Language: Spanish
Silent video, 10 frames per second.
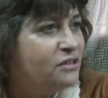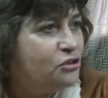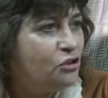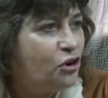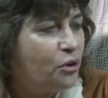y
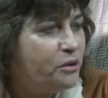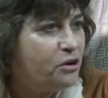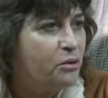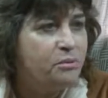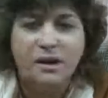todos los
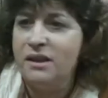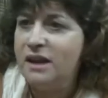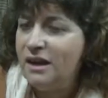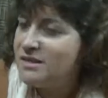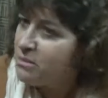gobiernos
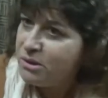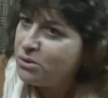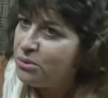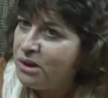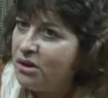radicales siempre
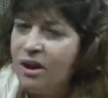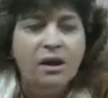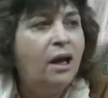tuvieron,